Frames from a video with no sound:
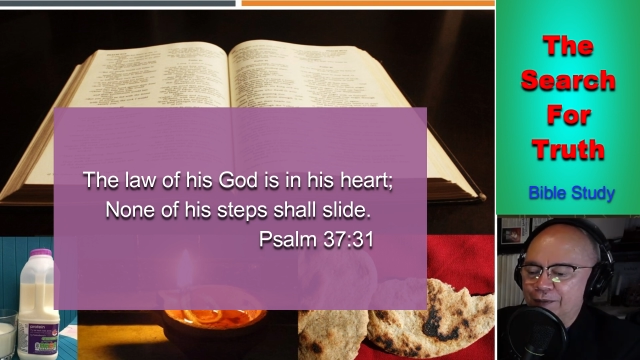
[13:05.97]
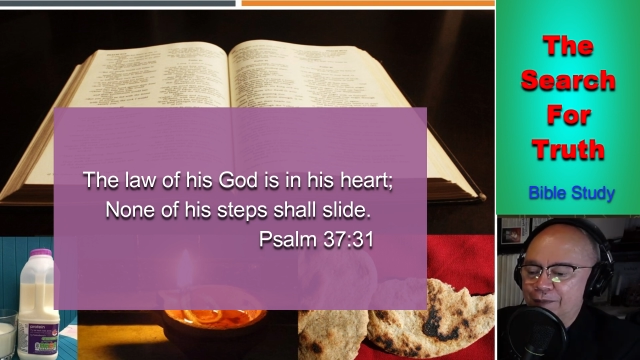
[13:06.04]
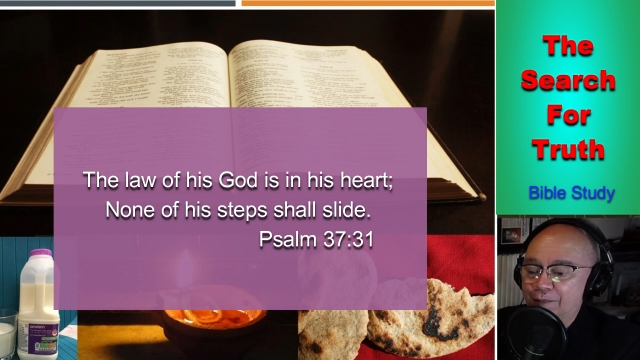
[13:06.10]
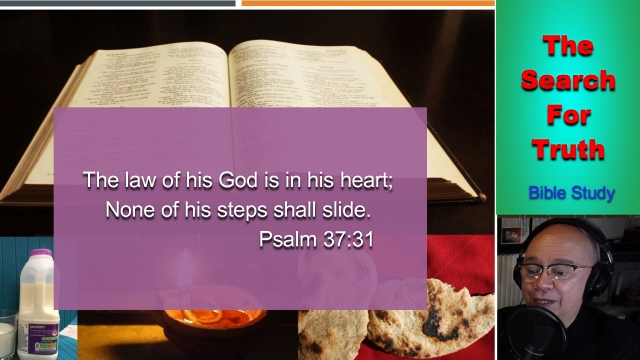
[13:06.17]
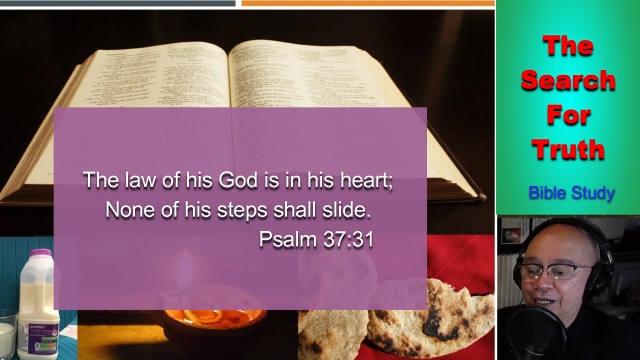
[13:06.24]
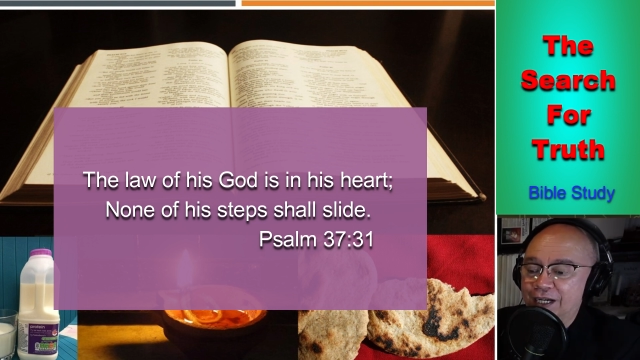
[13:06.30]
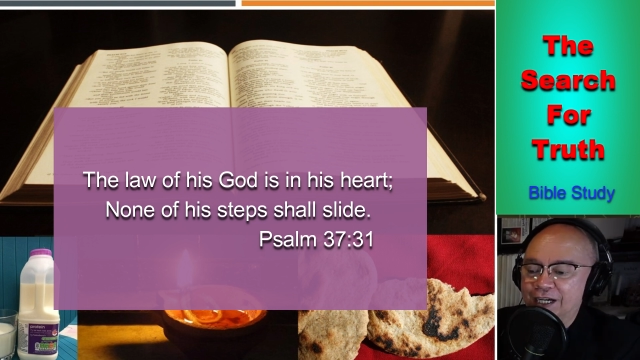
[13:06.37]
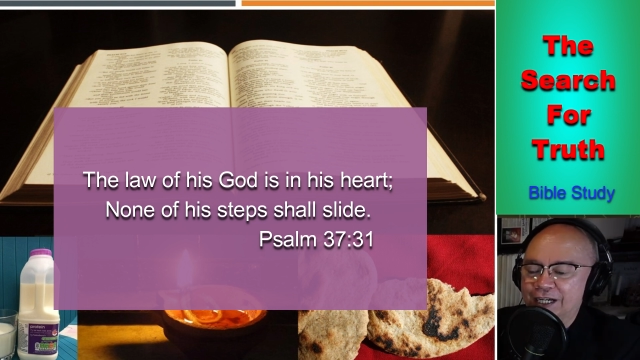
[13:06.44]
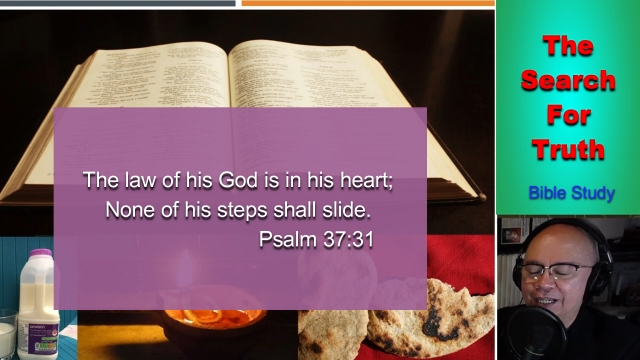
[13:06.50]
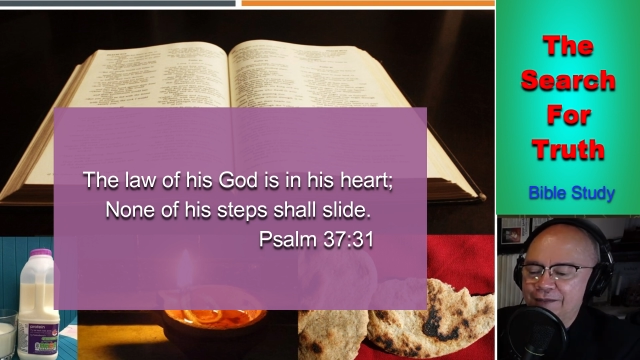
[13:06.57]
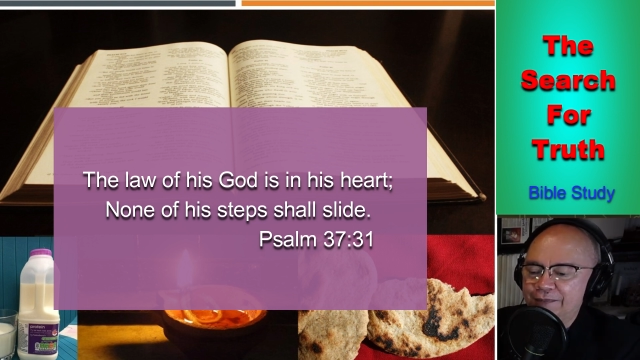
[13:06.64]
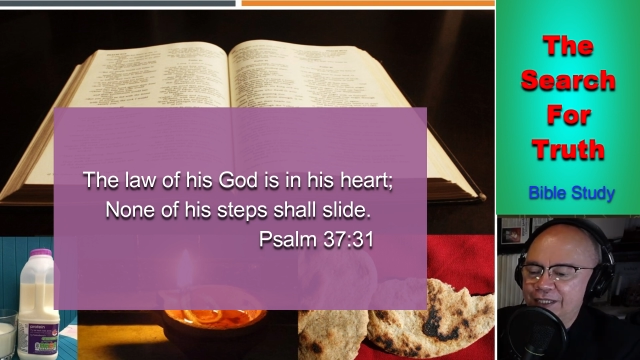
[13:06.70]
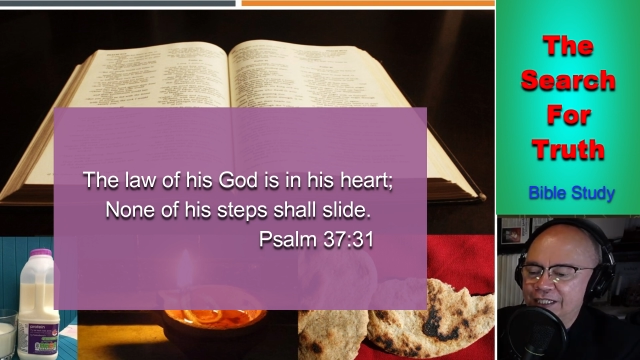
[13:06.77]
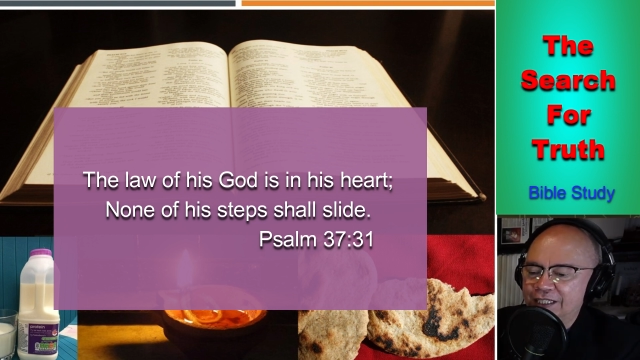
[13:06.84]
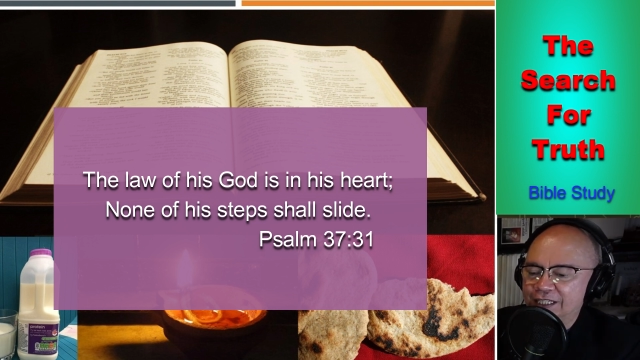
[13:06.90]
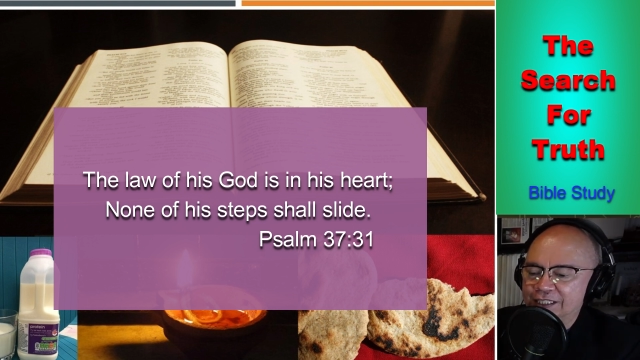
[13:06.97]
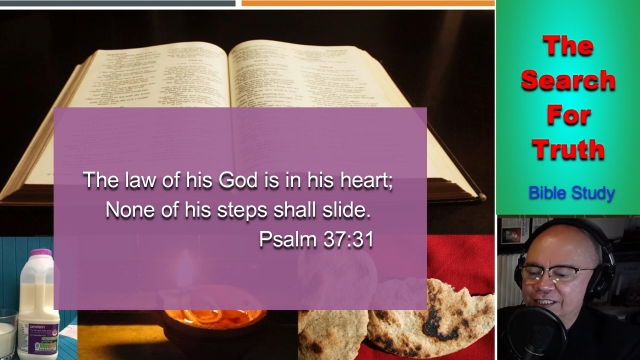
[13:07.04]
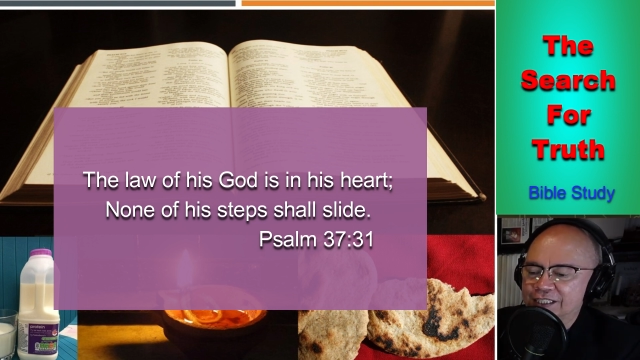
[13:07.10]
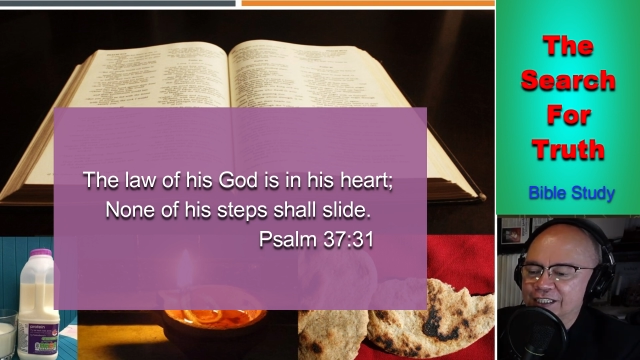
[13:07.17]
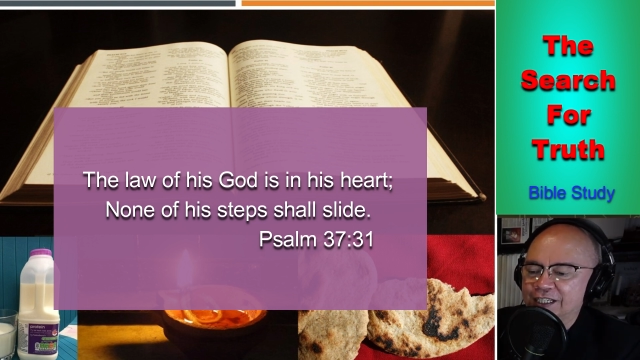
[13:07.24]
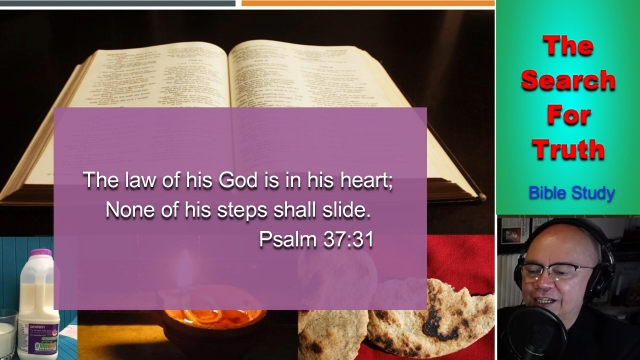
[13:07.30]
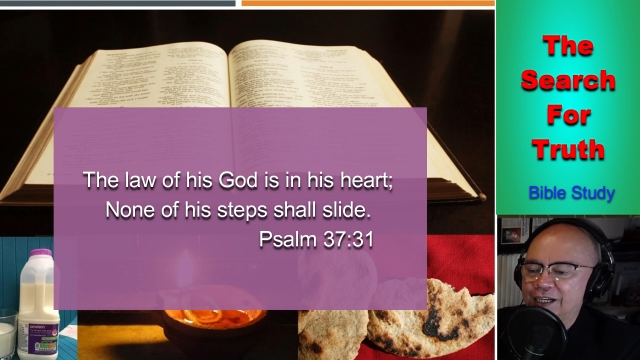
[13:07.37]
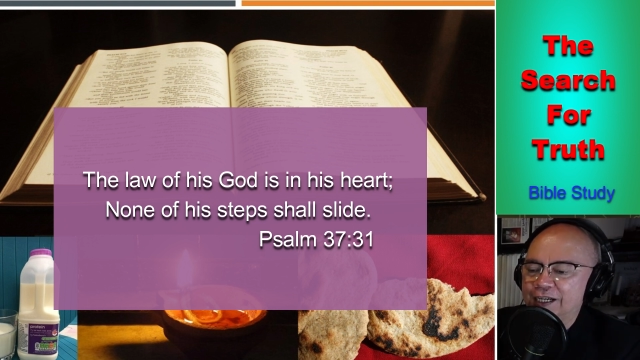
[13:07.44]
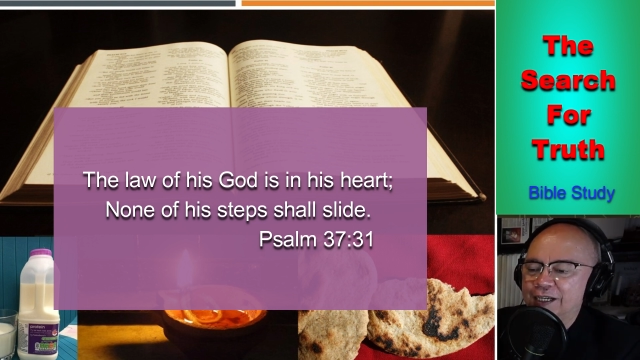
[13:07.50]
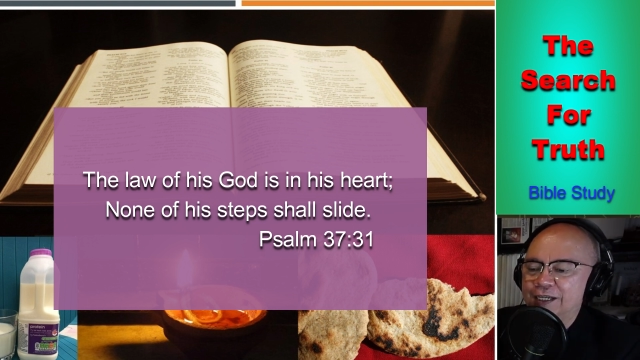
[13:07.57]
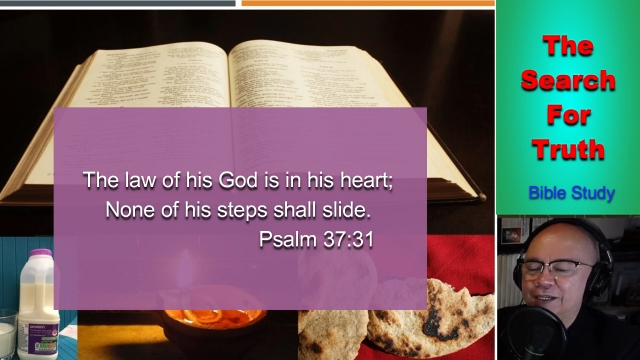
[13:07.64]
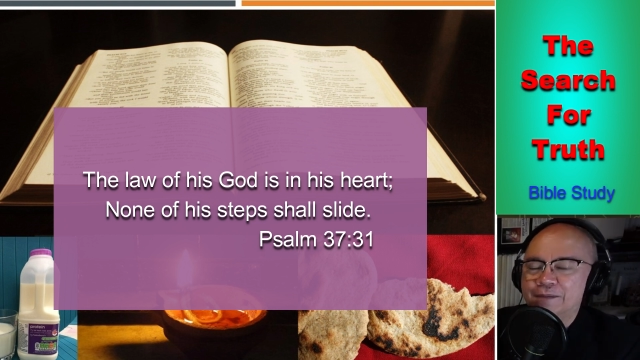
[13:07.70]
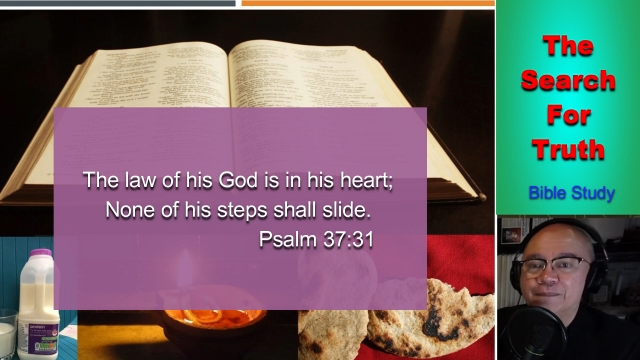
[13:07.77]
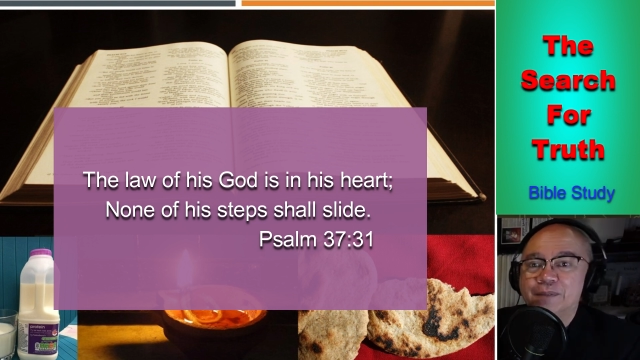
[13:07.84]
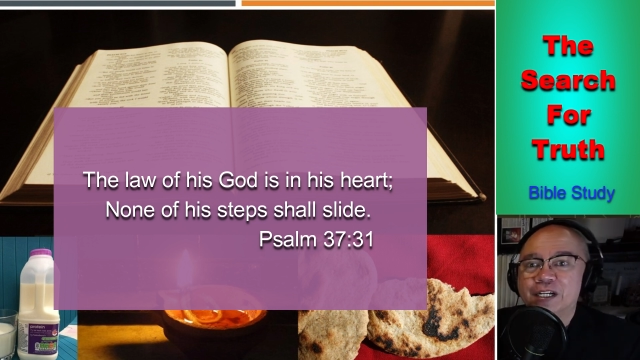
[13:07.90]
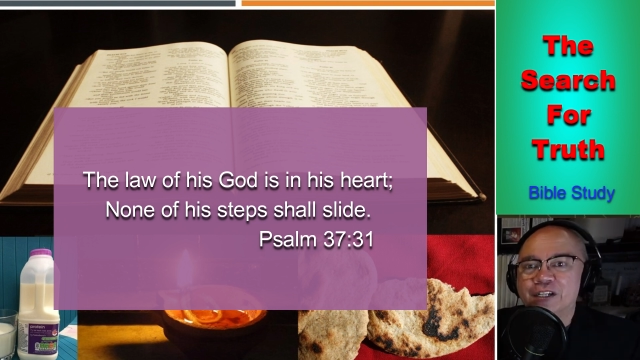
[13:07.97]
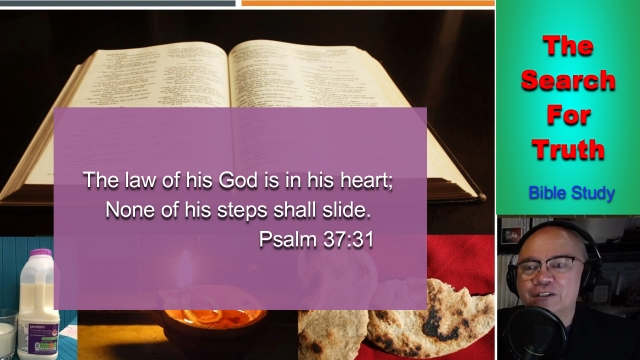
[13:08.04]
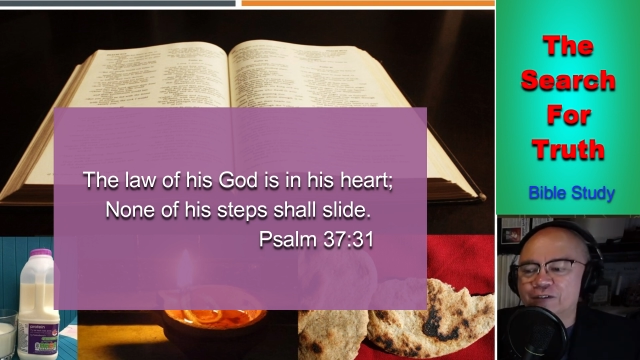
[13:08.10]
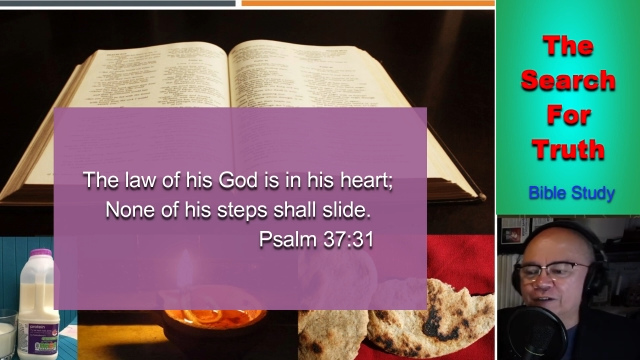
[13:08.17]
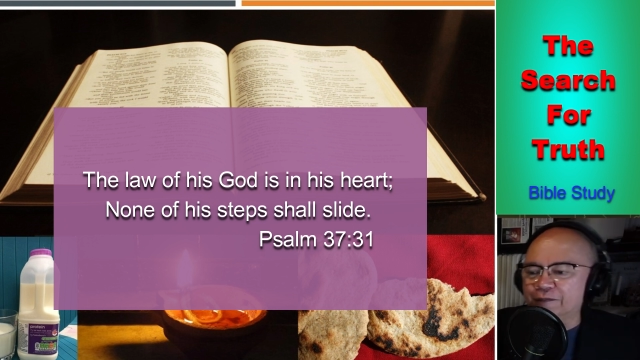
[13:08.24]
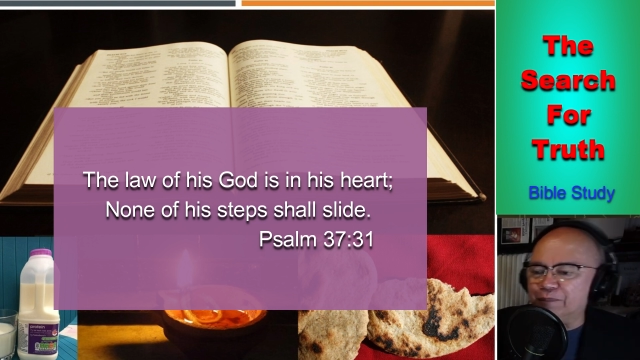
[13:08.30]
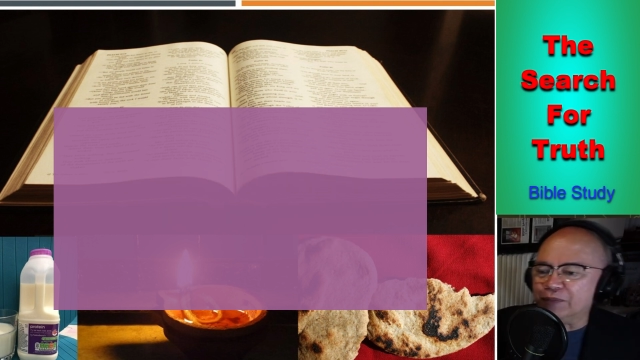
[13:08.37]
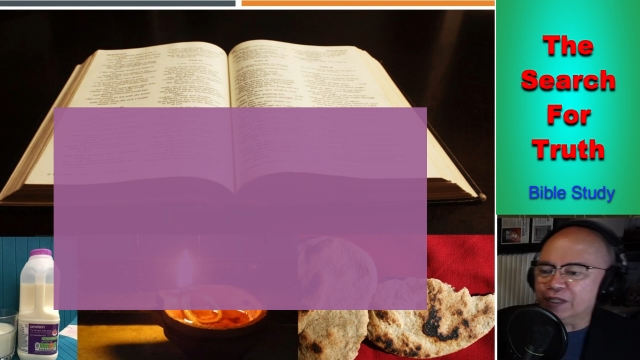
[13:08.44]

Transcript: mga kaibigan sa Panginoon.